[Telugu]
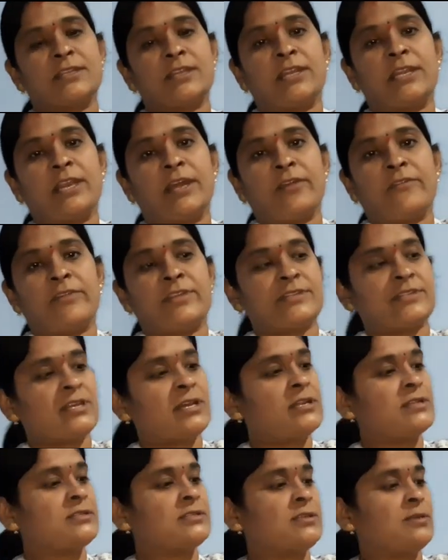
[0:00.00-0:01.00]
వేశారు
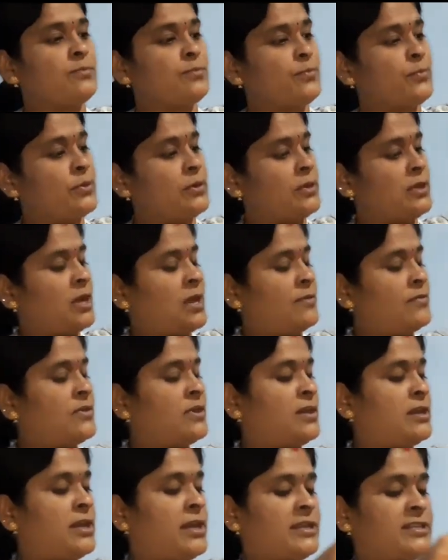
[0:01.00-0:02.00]
నెక్స్ట్
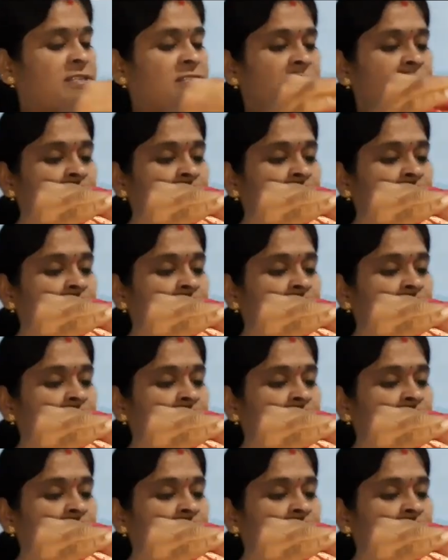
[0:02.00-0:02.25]
క్లాత్